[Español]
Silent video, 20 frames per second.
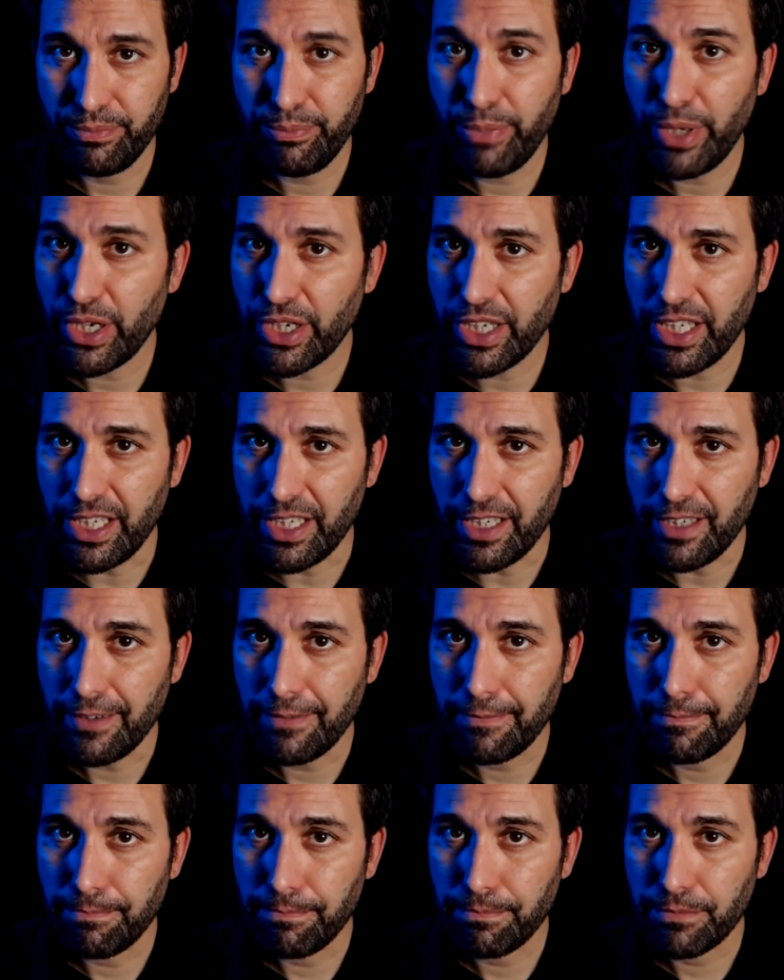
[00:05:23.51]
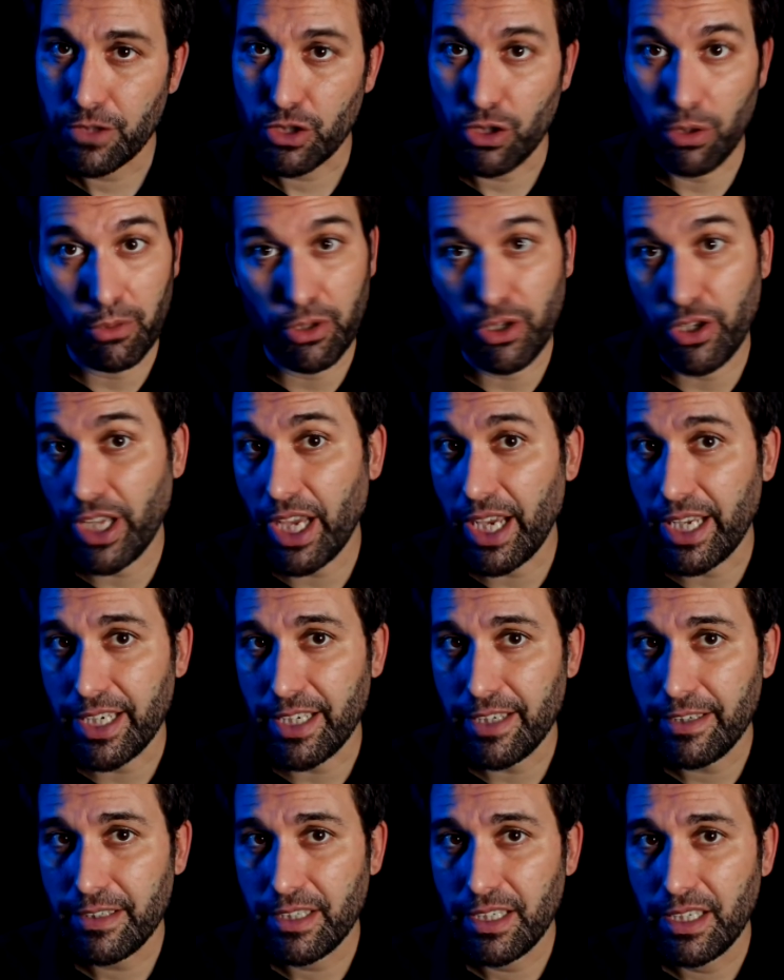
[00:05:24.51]
Pero aquí, como no hay
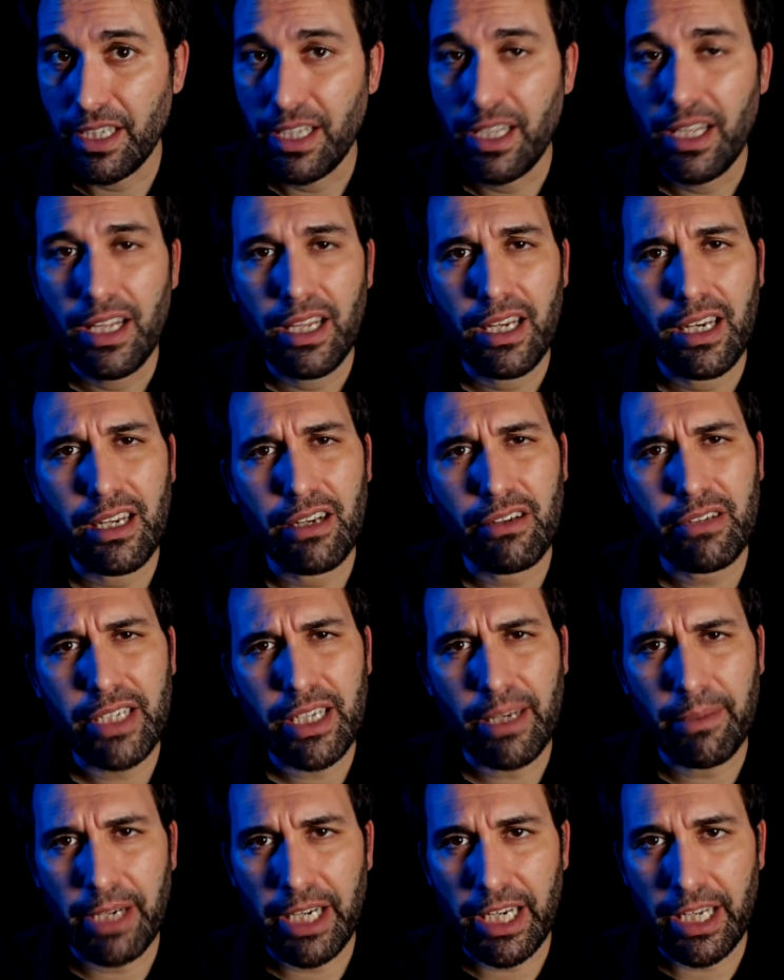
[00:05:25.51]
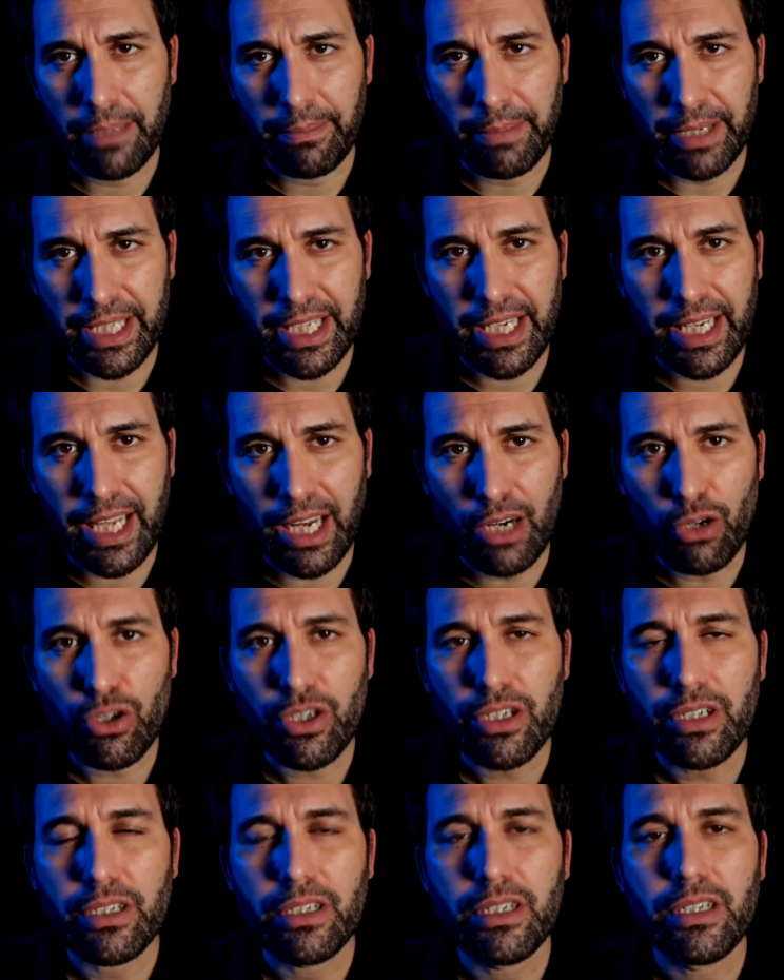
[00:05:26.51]
aire, la única manera de perder
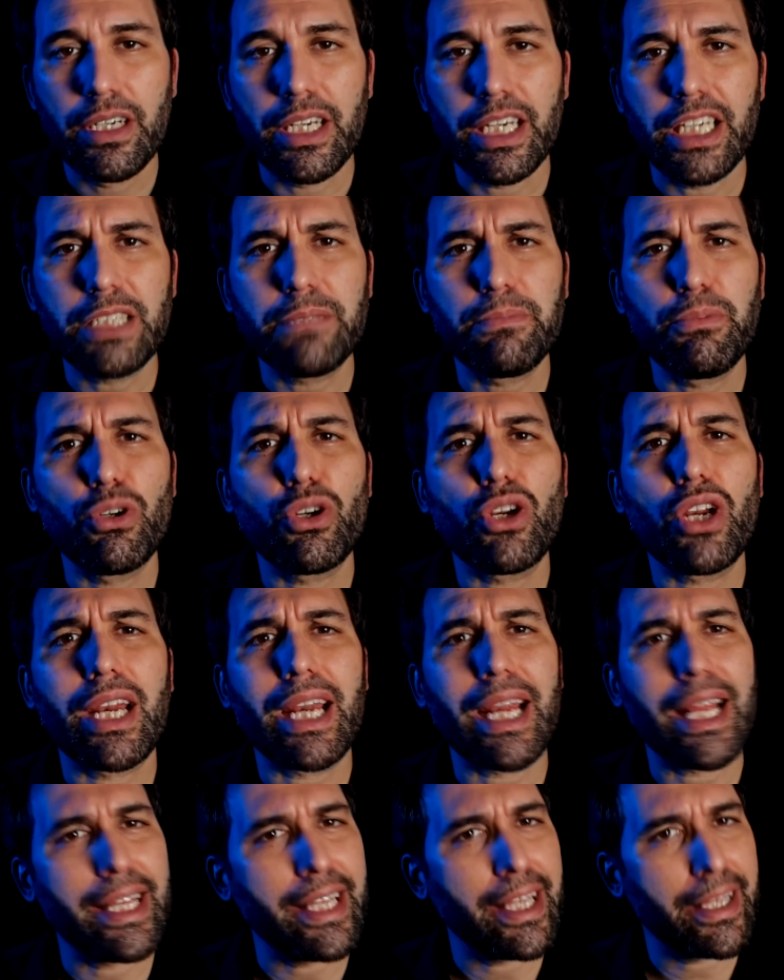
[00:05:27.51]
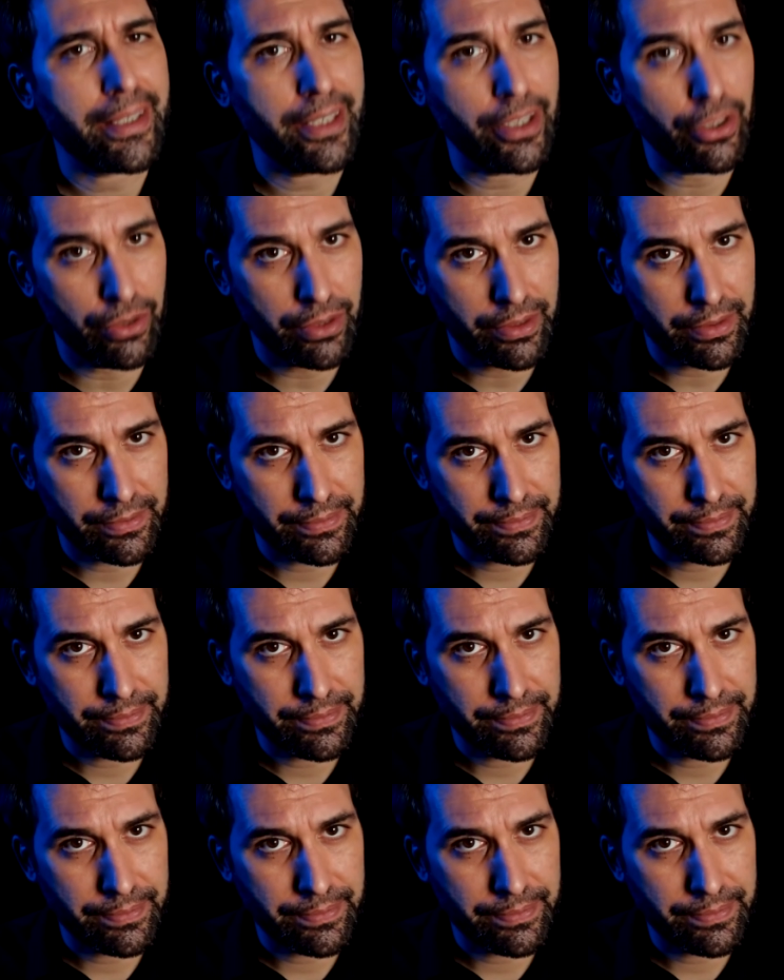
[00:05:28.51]
calor es por radiación.